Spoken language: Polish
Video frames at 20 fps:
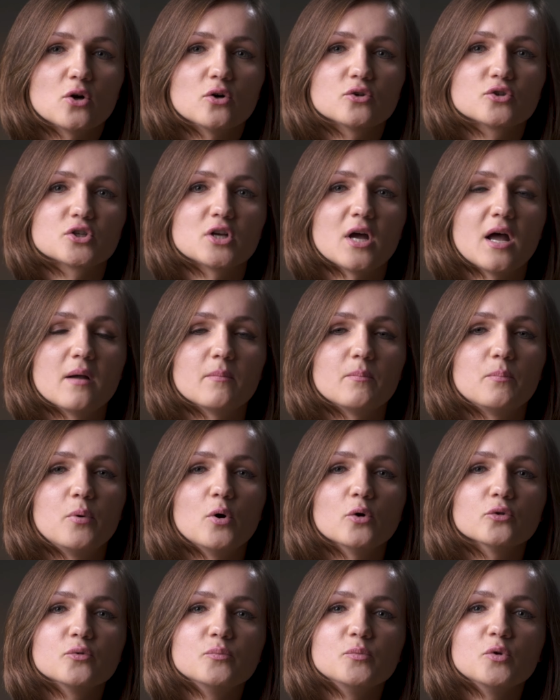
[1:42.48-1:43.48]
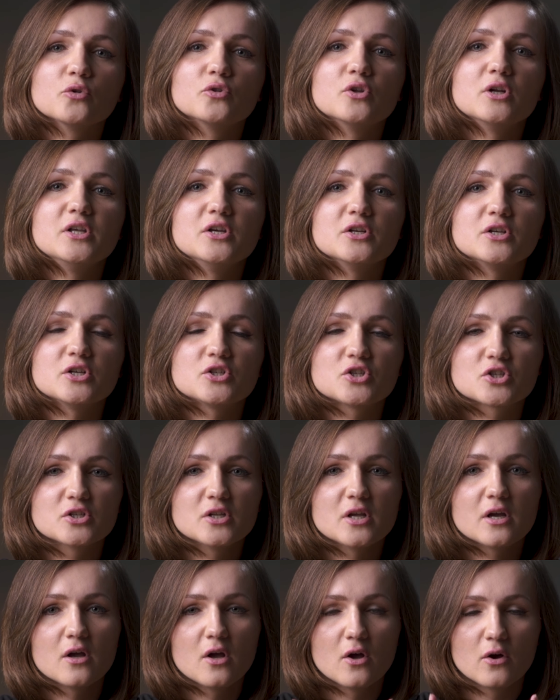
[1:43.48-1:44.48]
to, że podmiot
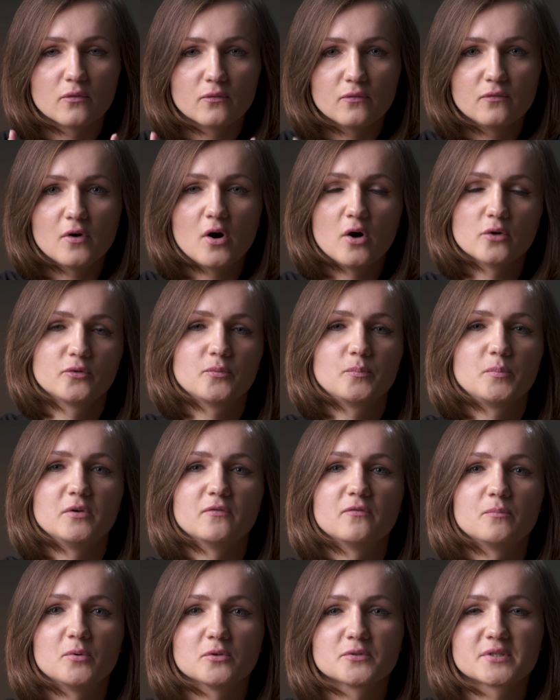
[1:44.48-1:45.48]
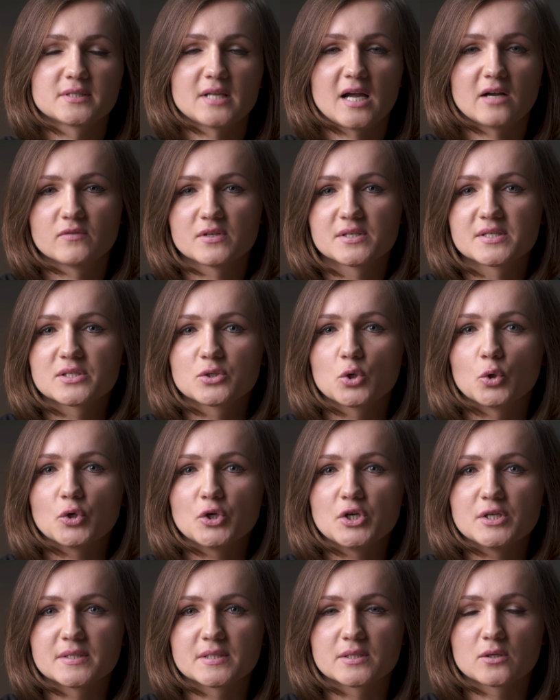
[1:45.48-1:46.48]
liryczny wątpi w postawę
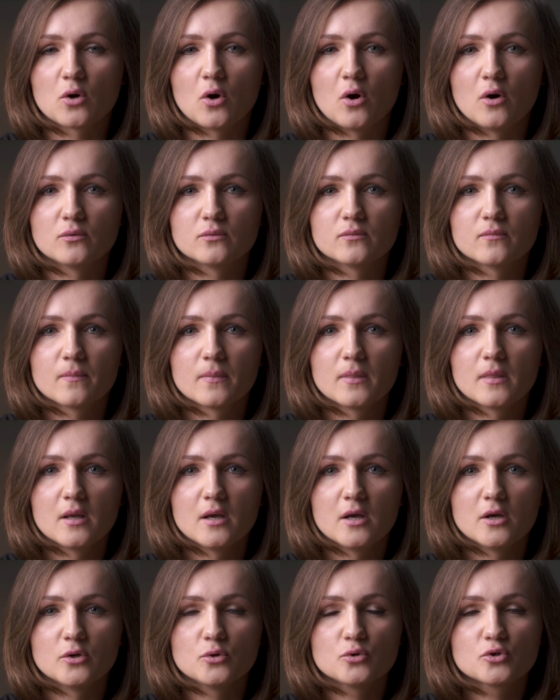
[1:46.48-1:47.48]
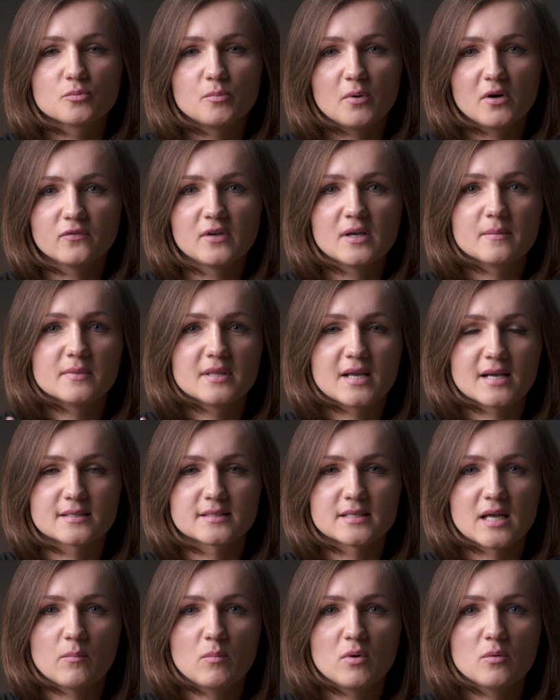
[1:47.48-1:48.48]
stoicką. Już bowiem na
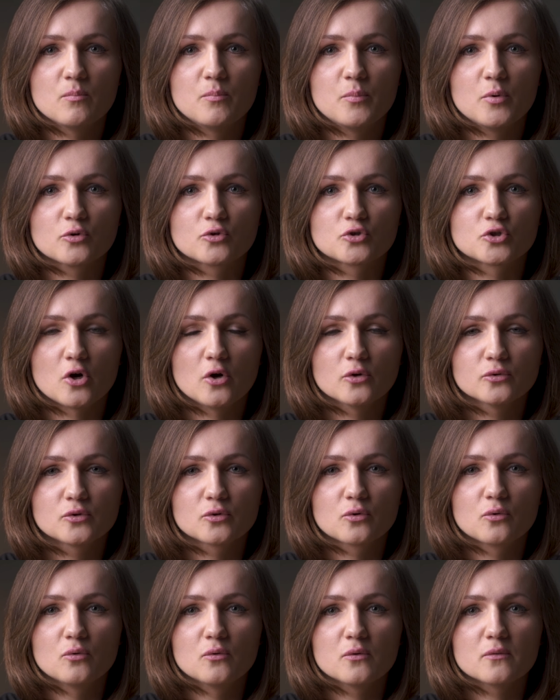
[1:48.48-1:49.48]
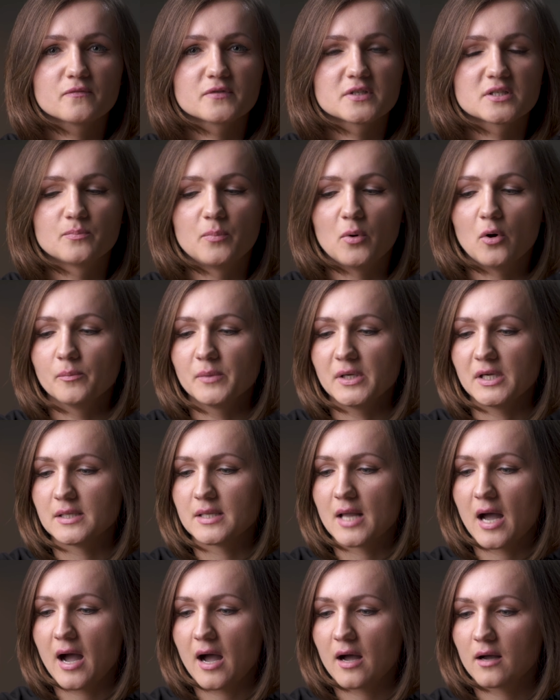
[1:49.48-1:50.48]
samym początku
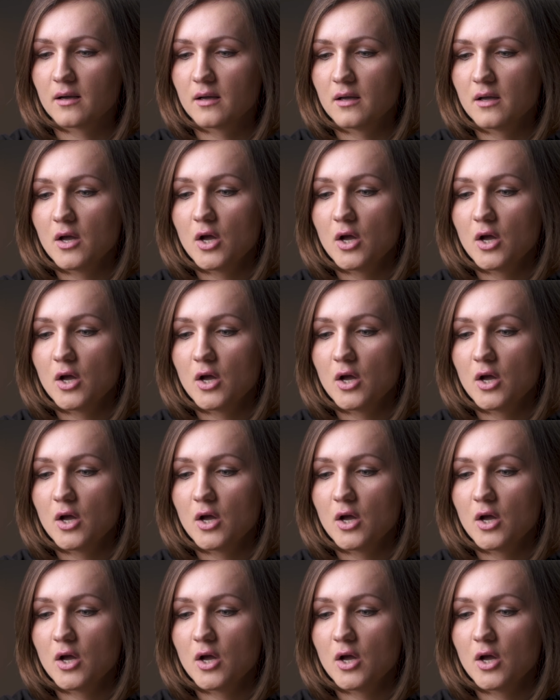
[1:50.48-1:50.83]
wspomina: